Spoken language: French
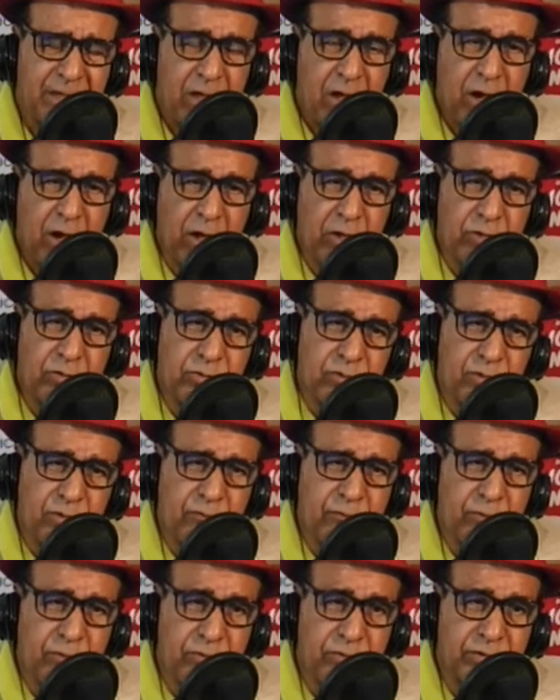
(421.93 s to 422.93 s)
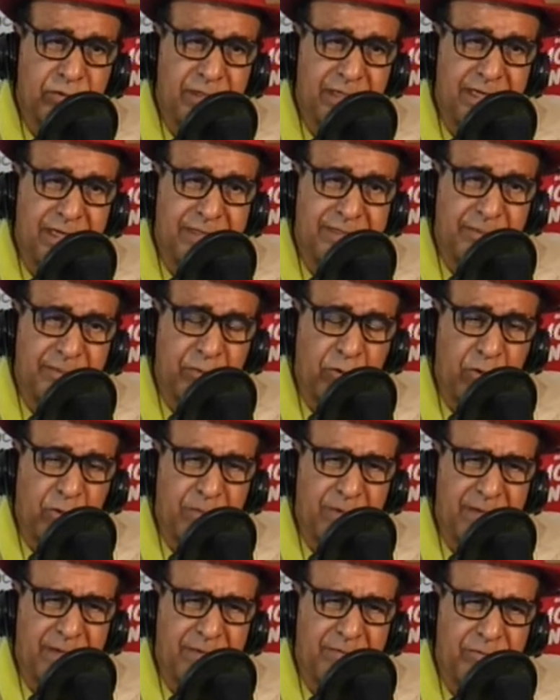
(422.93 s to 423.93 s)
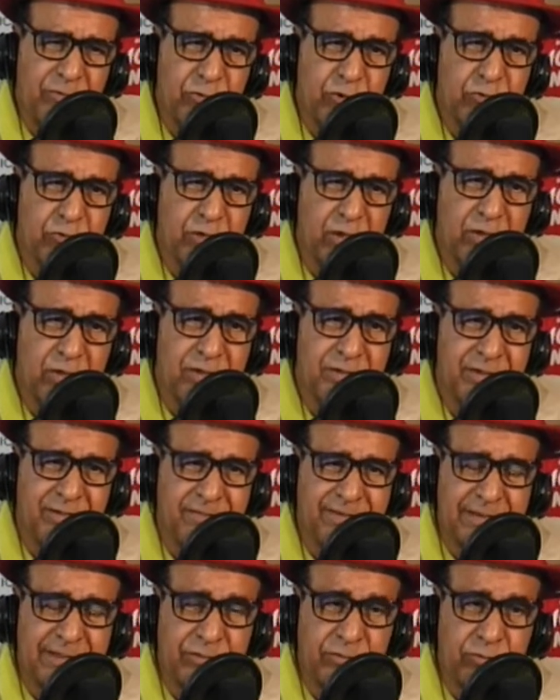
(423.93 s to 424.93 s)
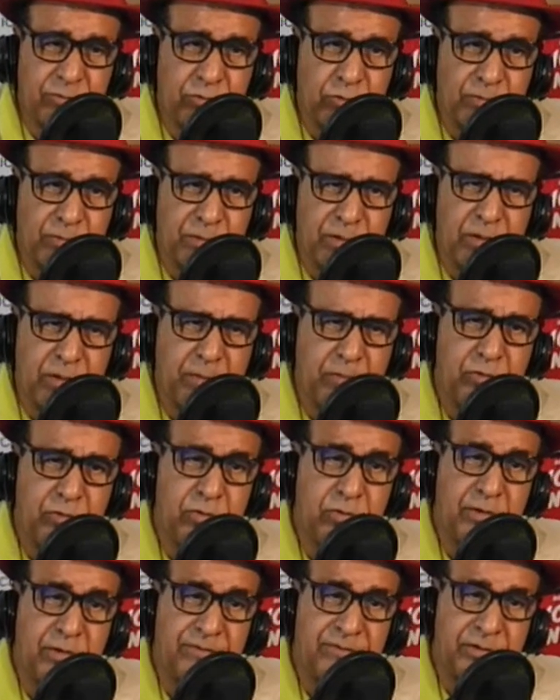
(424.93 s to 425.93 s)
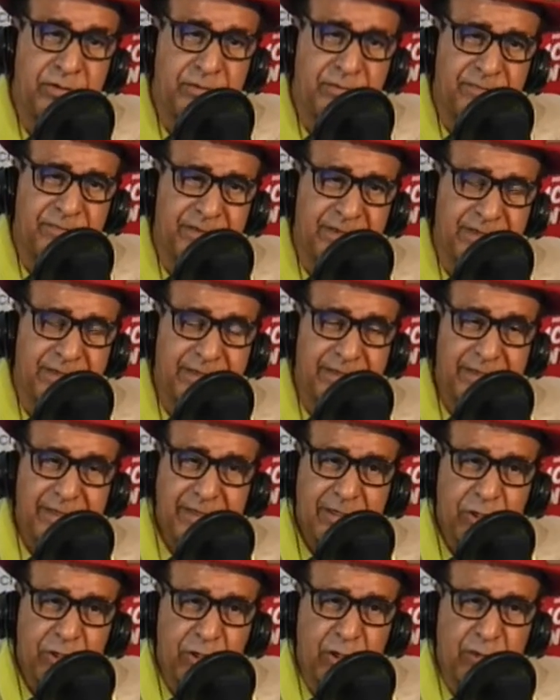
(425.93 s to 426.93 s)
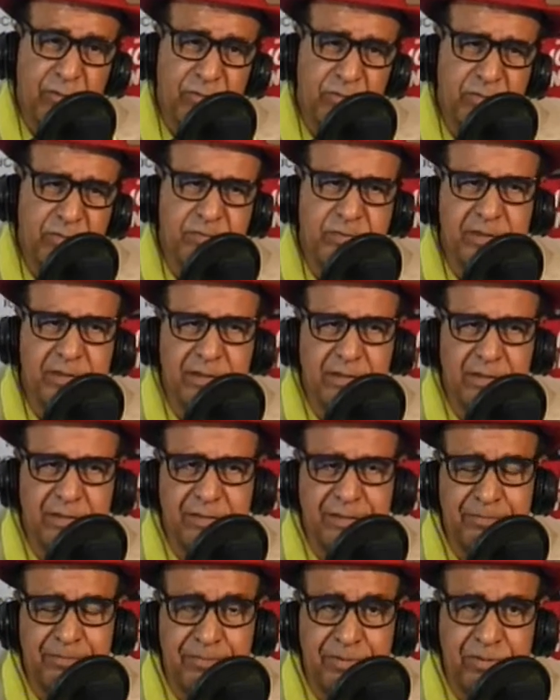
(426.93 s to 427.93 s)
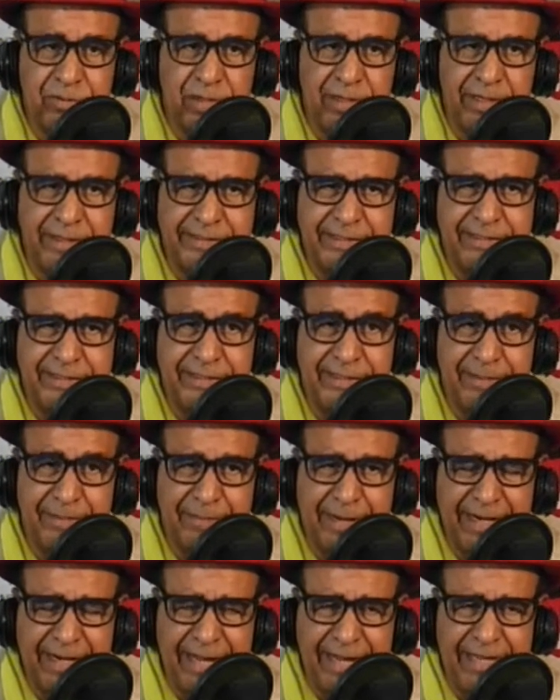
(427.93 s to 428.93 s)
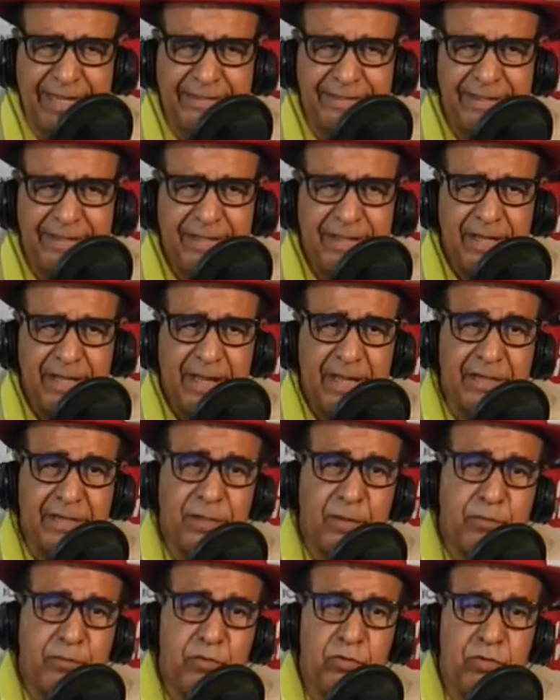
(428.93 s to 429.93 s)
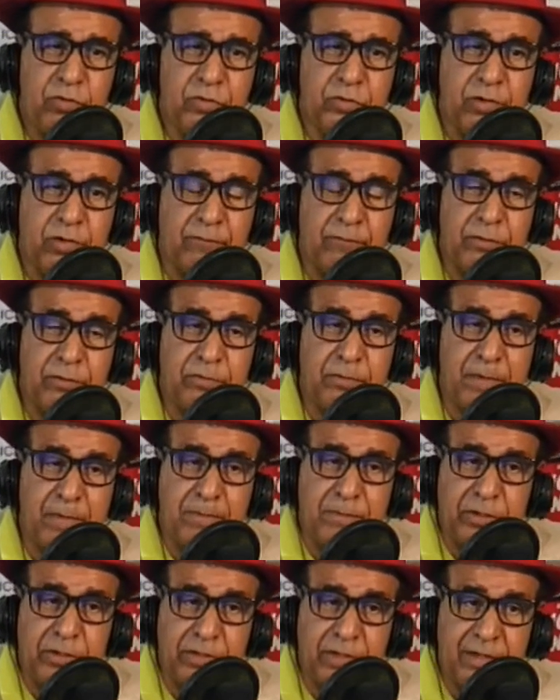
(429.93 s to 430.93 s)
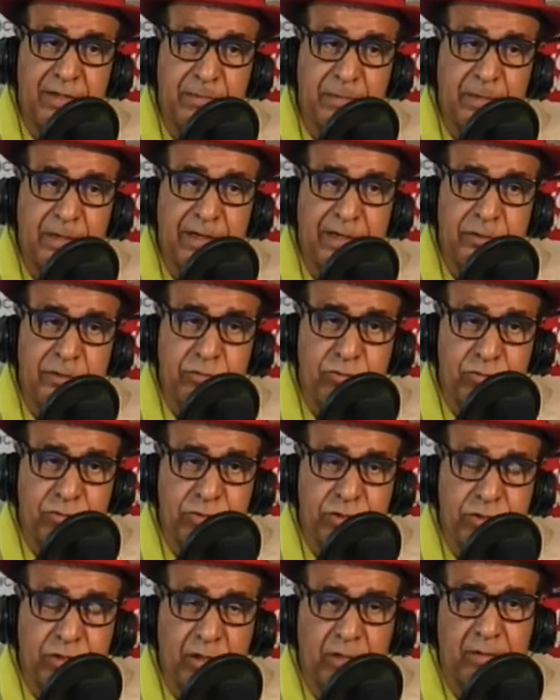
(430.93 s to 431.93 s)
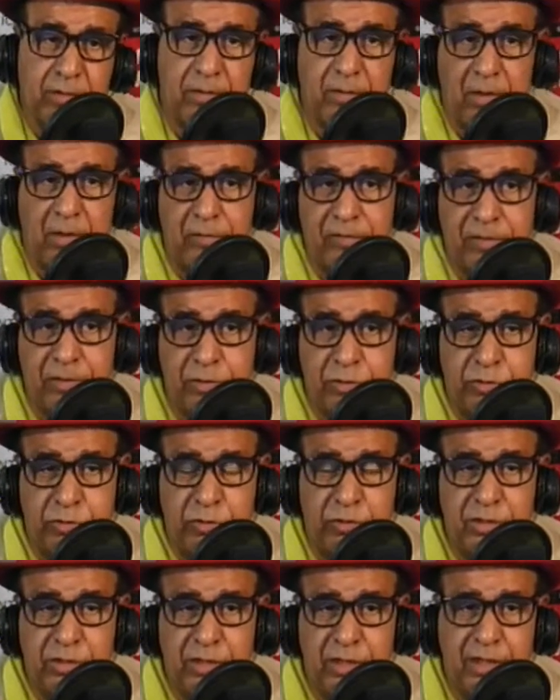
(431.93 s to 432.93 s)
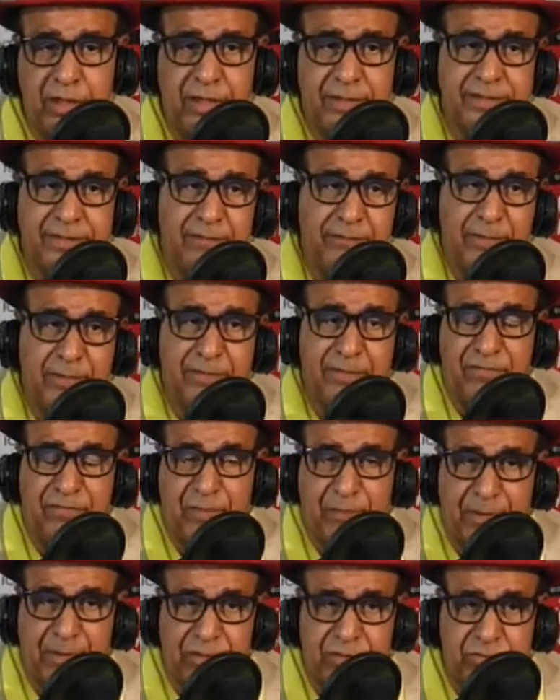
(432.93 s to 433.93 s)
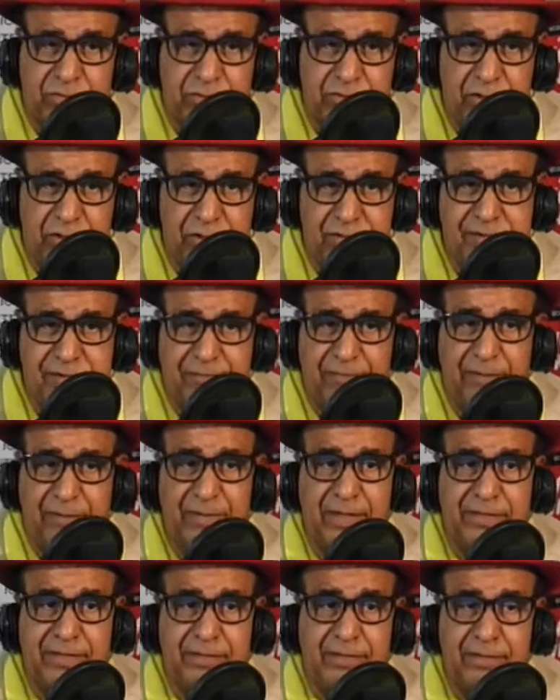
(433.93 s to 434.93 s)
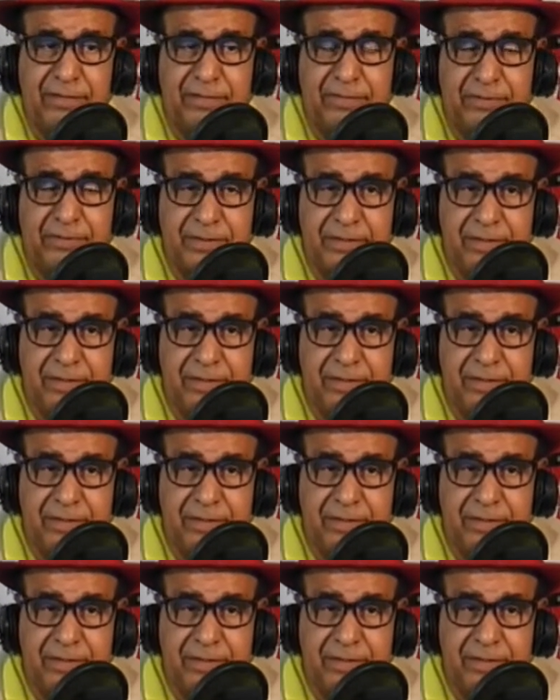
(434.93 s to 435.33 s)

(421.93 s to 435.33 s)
Alors, au fond, il a des problèmes. Le soir, quand il va dormir, il n'a plus l'envie de faire l'amour, puisque euh, dans la tête, il est malade. Ben il n'a plus envie, même pas d'aller prendre une douche avec l'odeur qu'il a. Sa femme ne va pas être contente. Sa femme, elle, est allée pris